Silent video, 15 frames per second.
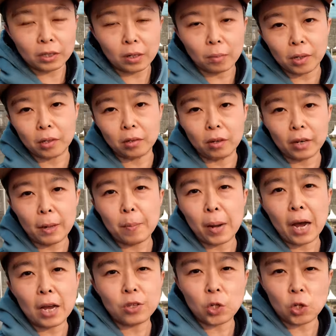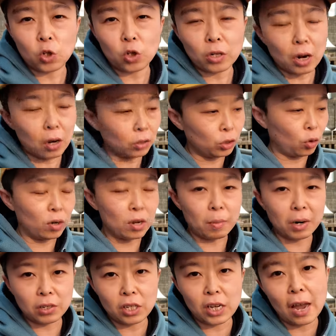咱们可能连拍几十张，从里边
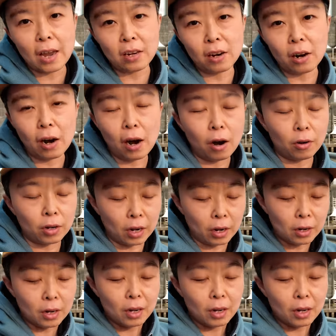捡一张好的。